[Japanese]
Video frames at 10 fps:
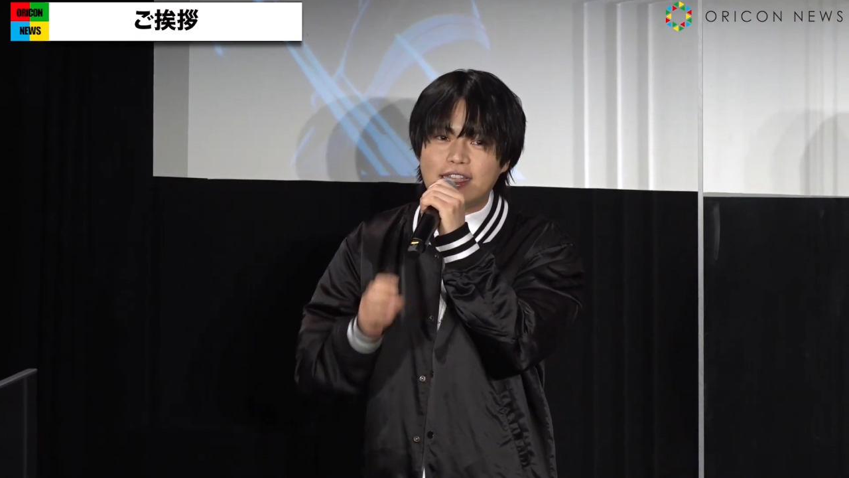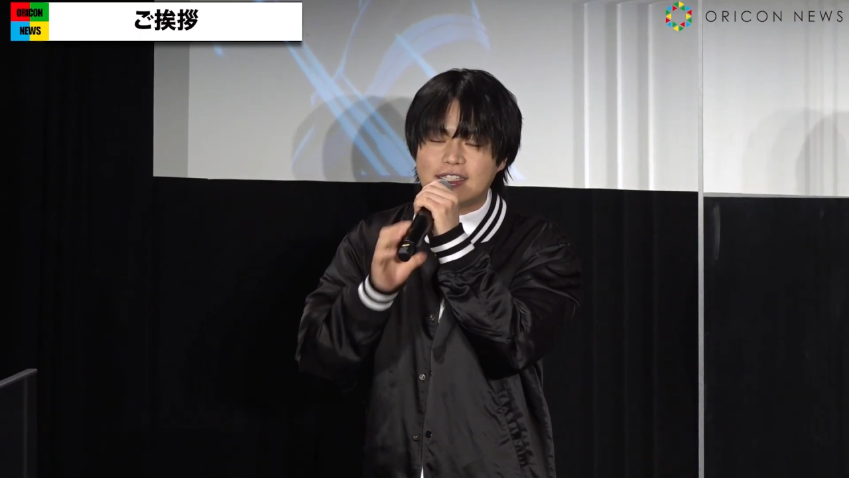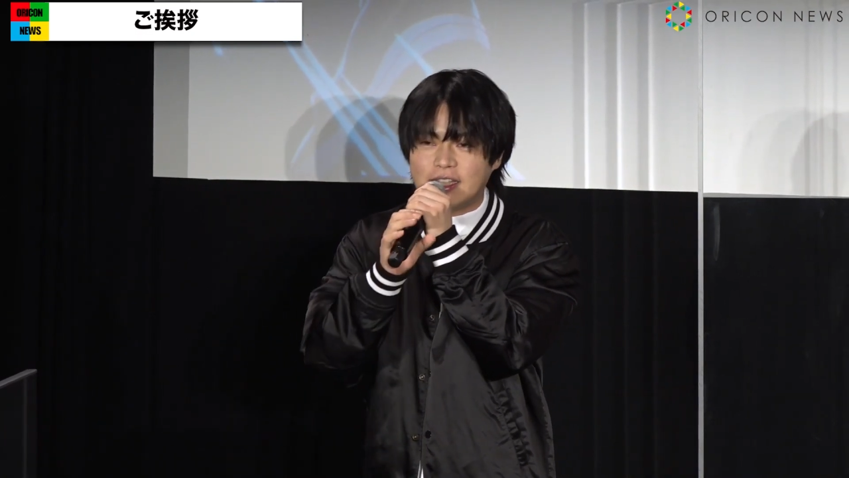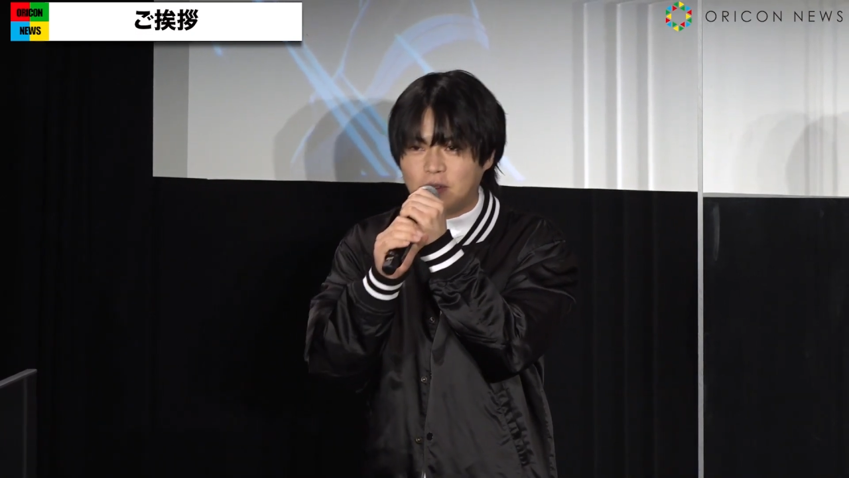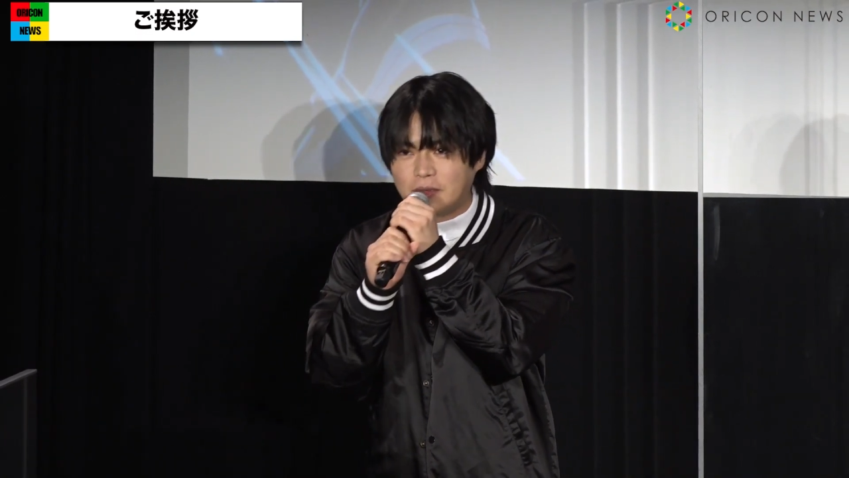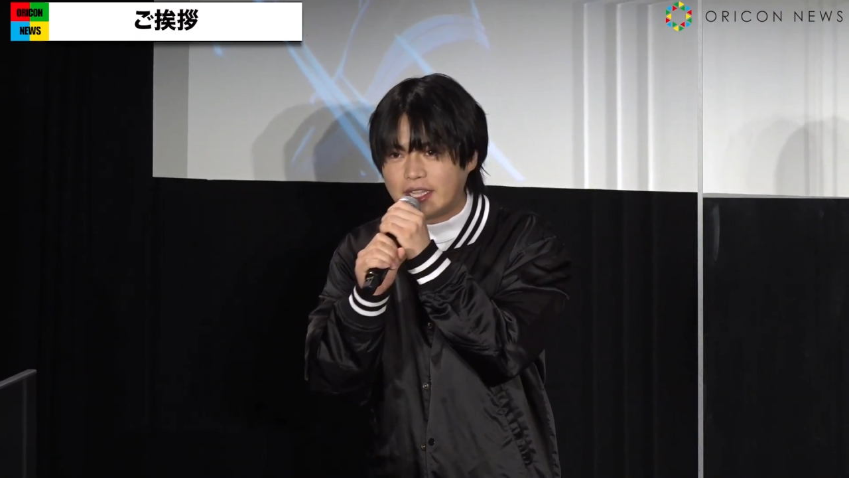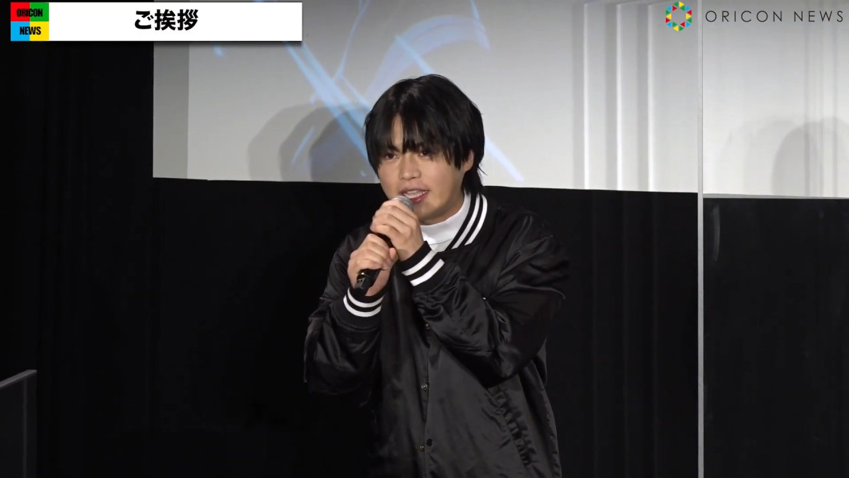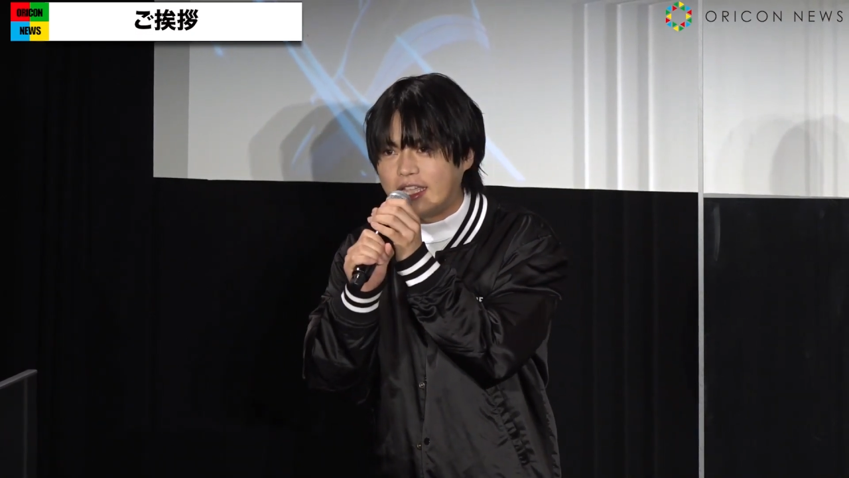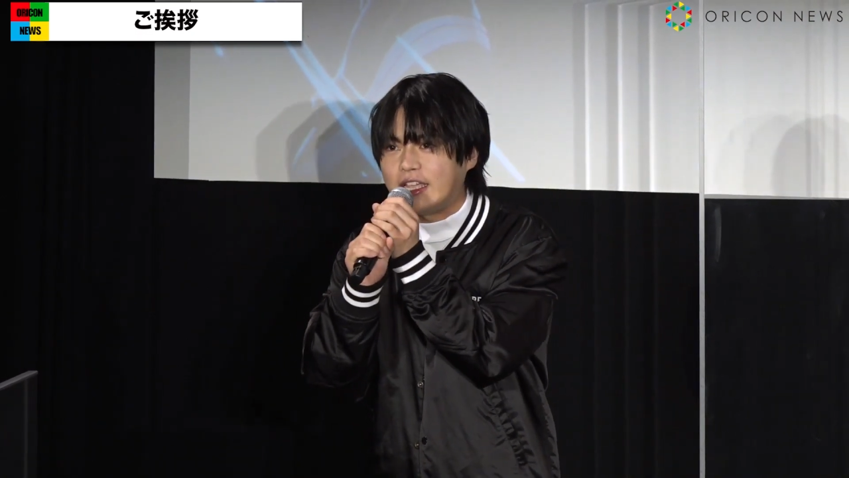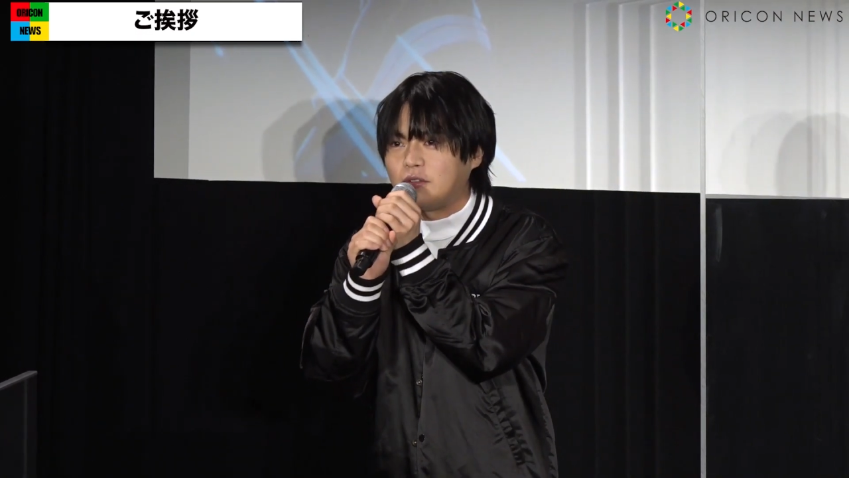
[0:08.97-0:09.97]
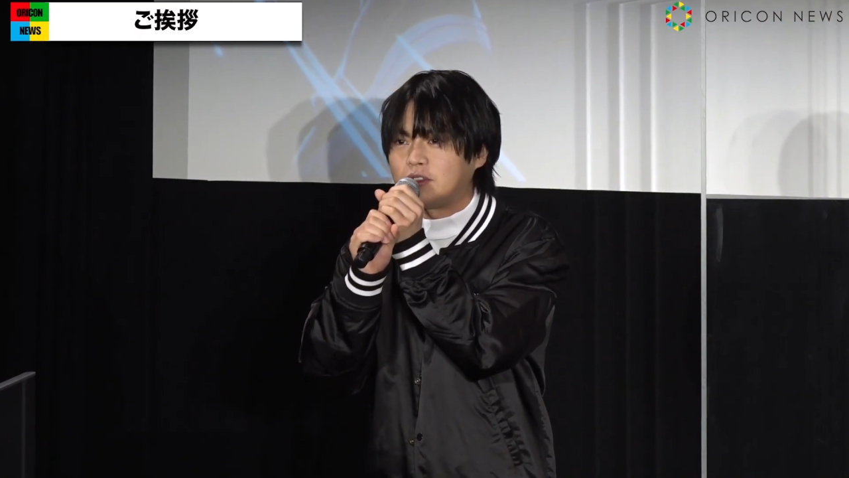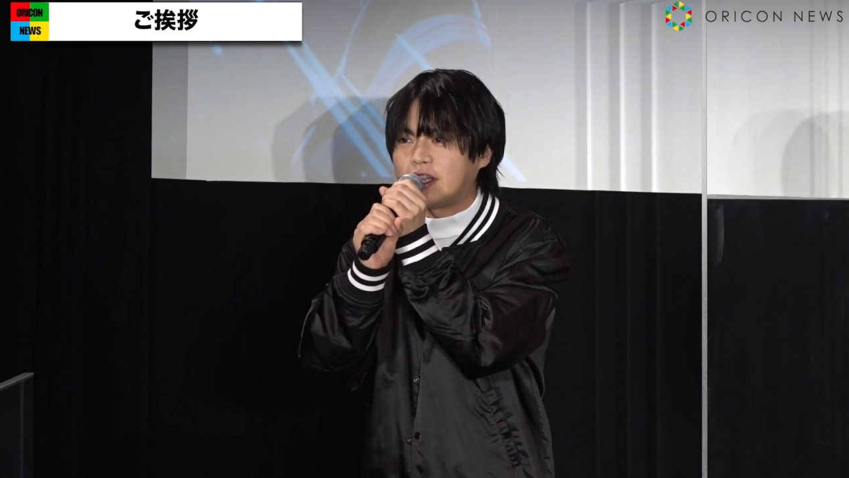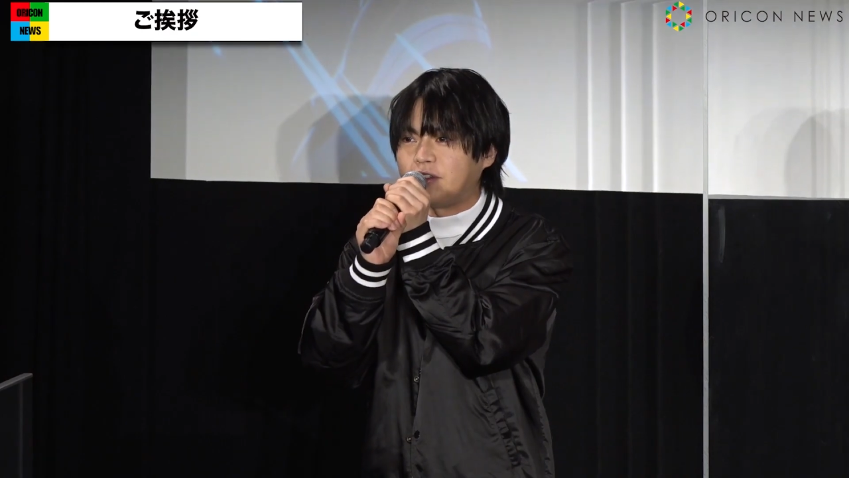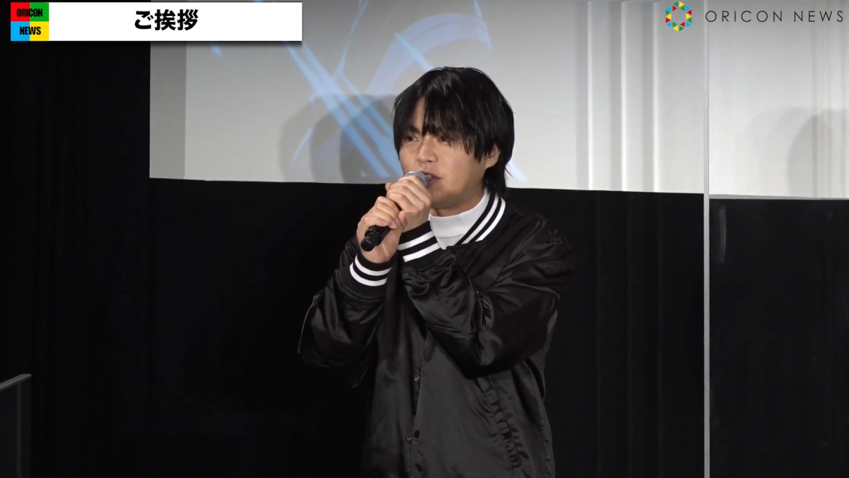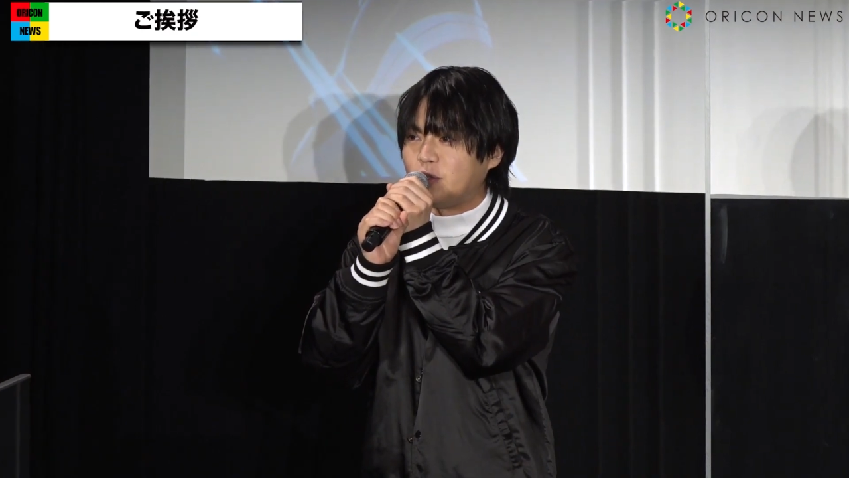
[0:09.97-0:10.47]
えー、最後まで、えー、こ
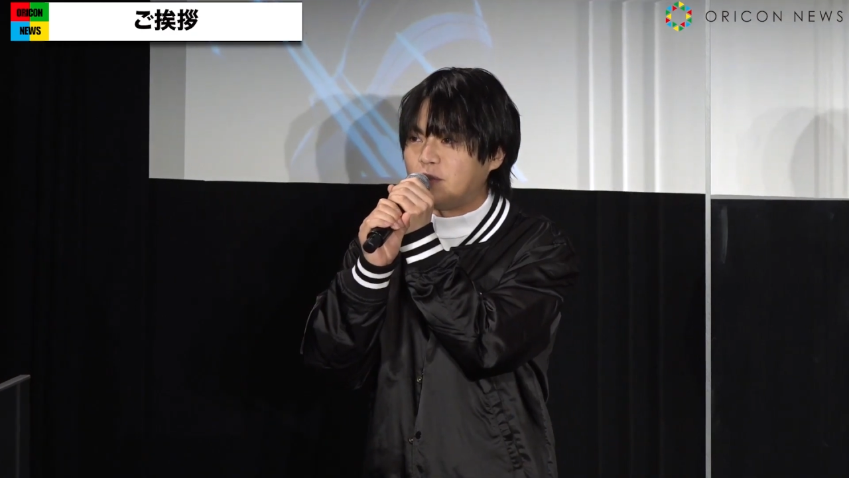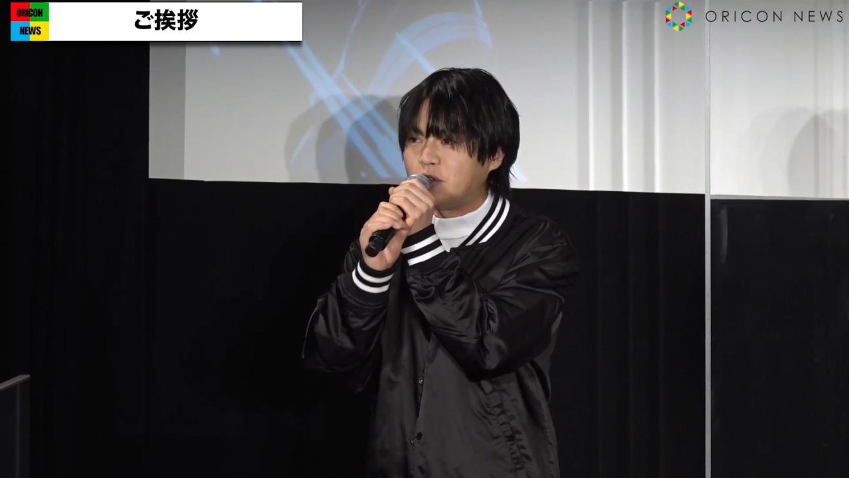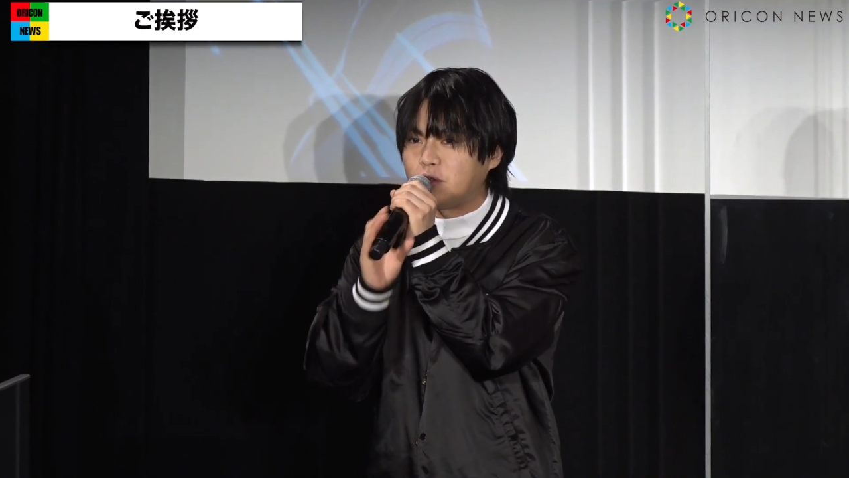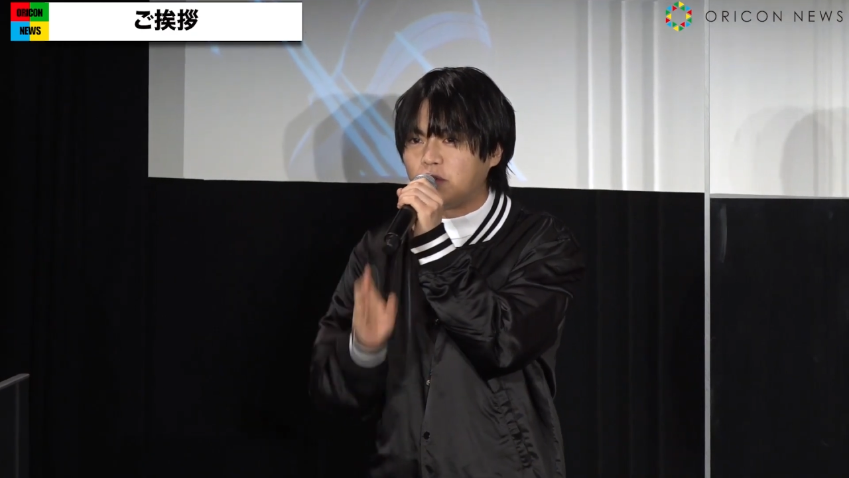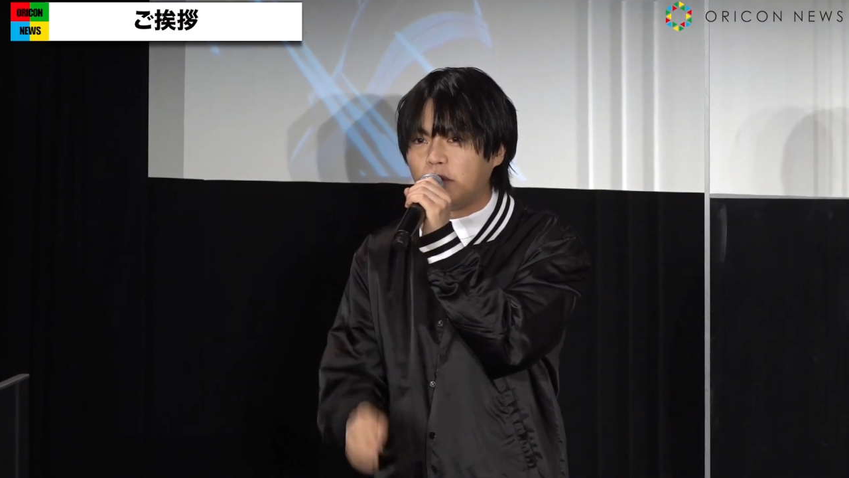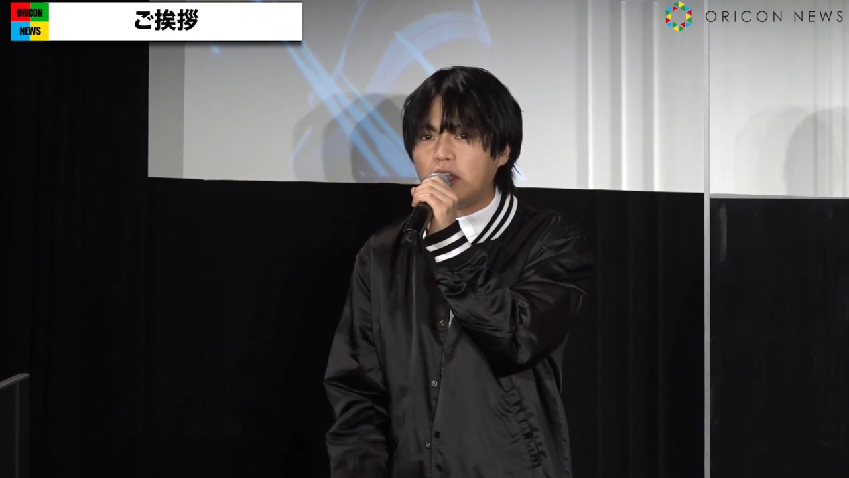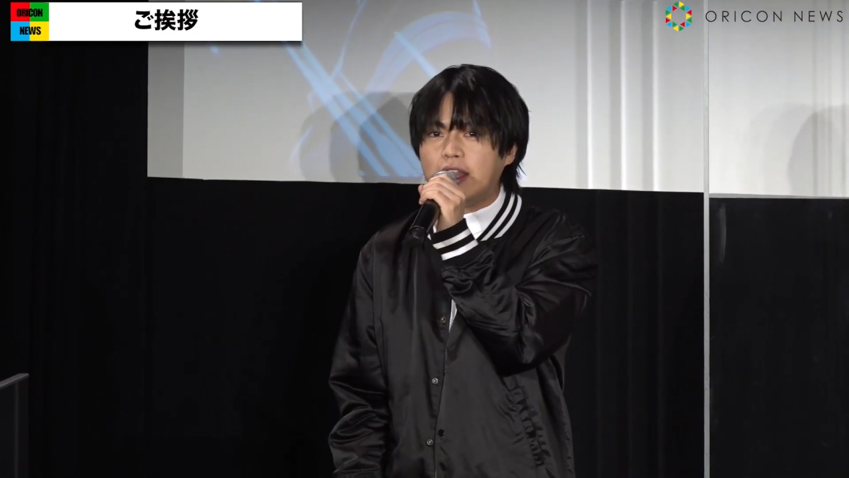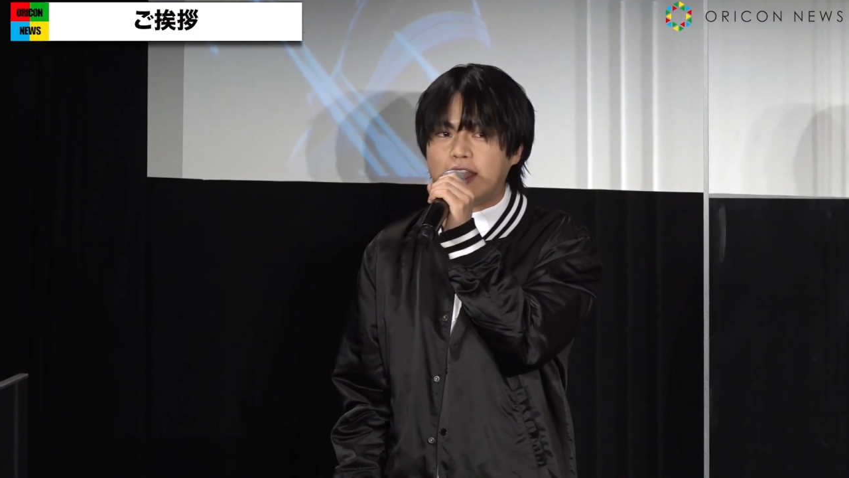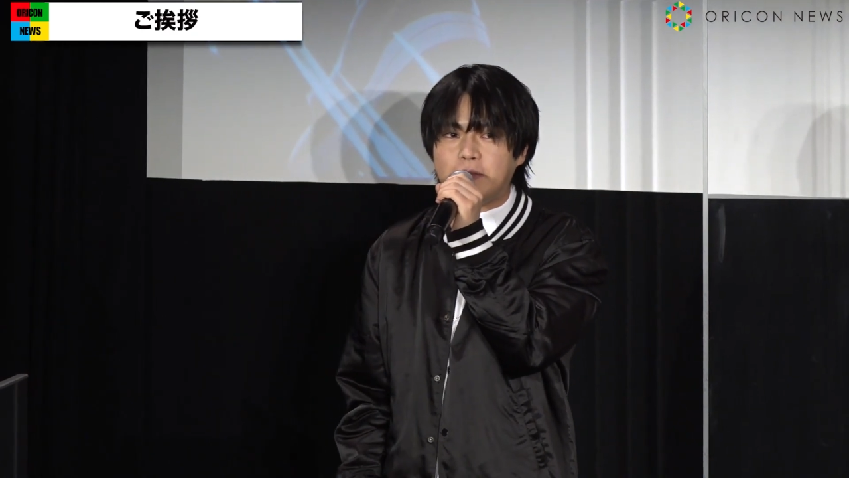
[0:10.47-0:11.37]
の作品の魅力を、